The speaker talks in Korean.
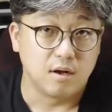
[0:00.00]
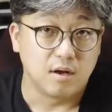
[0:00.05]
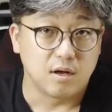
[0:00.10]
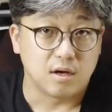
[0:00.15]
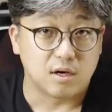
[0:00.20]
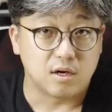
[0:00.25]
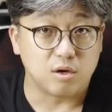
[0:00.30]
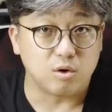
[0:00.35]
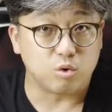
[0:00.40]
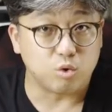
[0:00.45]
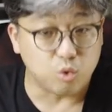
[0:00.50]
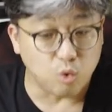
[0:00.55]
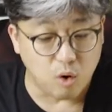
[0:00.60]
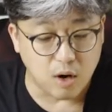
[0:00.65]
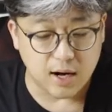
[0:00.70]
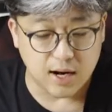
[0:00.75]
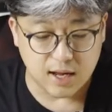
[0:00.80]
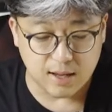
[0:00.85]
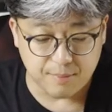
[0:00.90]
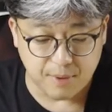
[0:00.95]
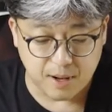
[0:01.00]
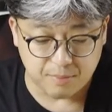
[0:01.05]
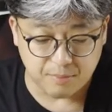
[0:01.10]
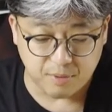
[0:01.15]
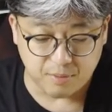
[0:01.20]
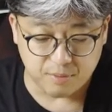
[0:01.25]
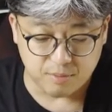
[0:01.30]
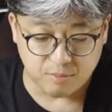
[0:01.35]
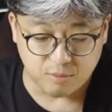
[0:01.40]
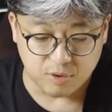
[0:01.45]
그리고 또 하나의
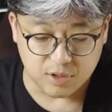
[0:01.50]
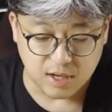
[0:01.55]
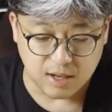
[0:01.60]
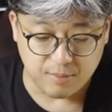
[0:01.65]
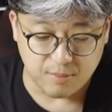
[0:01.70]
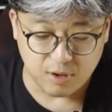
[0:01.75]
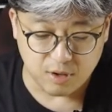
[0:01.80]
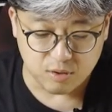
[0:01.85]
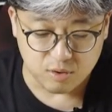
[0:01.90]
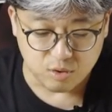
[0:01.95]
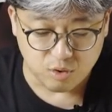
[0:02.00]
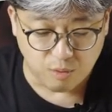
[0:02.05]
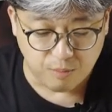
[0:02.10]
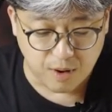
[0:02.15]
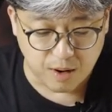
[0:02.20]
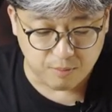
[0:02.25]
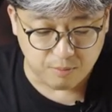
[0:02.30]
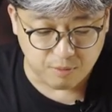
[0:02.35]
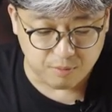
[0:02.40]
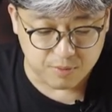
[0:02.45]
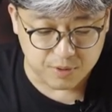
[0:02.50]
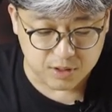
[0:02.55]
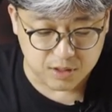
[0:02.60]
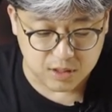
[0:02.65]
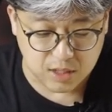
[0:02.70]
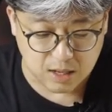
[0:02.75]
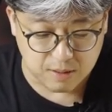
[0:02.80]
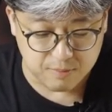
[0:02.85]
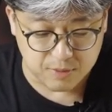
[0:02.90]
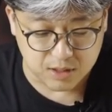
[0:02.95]
방법은 뭐냐면 요 방법이
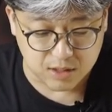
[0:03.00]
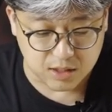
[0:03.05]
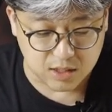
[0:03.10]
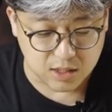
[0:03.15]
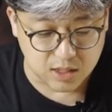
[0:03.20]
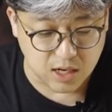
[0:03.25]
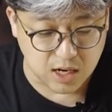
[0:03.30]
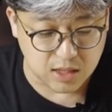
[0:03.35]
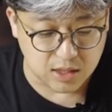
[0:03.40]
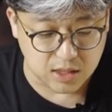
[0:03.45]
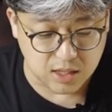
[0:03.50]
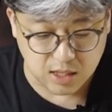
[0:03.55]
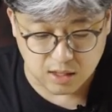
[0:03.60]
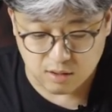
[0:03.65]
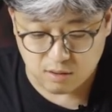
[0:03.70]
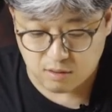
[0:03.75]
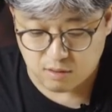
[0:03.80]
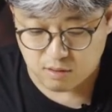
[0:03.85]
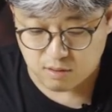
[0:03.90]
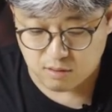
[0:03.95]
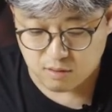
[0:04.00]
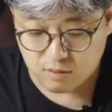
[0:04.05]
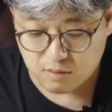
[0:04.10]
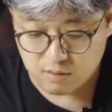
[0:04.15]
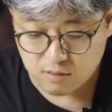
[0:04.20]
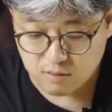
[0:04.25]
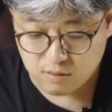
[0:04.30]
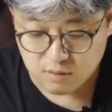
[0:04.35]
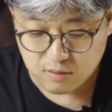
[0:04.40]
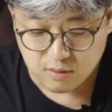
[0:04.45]
재밌긴 한데요
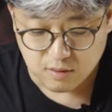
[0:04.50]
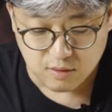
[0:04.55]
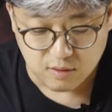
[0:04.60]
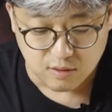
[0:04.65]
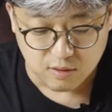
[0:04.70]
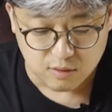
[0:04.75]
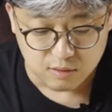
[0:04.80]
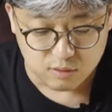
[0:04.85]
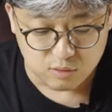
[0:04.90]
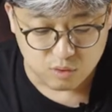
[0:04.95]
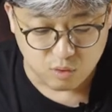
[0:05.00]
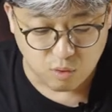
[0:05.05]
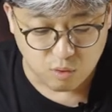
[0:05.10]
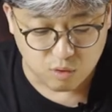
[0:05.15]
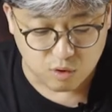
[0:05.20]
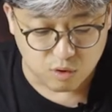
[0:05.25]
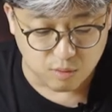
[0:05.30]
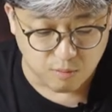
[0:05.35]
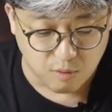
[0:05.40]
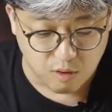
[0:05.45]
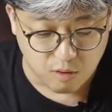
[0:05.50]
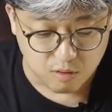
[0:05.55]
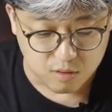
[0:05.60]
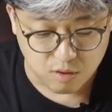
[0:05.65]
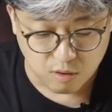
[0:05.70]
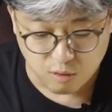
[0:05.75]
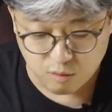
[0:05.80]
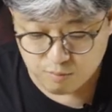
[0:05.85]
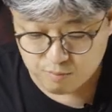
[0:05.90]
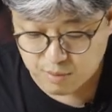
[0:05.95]
조금
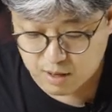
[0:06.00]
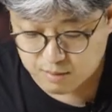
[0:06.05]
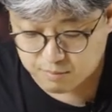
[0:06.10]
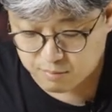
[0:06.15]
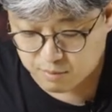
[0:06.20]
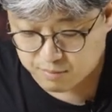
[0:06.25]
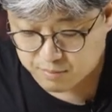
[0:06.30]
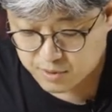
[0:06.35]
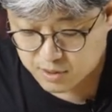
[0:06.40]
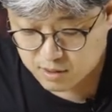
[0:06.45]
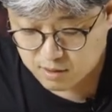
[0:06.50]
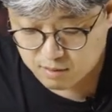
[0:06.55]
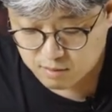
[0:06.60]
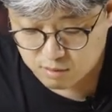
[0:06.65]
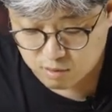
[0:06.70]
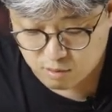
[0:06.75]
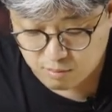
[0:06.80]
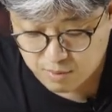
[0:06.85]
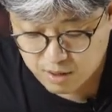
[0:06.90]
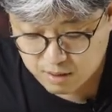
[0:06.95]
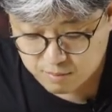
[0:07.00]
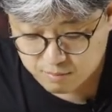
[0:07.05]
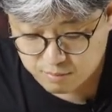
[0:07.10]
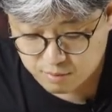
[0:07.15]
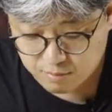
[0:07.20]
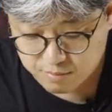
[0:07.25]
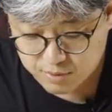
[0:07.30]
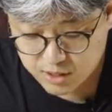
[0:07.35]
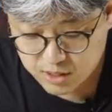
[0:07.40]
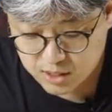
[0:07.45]
어려운 방법이에요 요
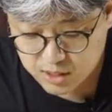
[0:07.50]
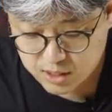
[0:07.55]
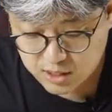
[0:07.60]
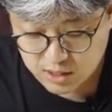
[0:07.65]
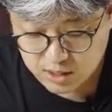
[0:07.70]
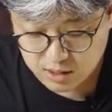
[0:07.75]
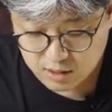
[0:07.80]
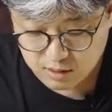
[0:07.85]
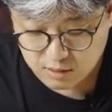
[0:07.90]
방법이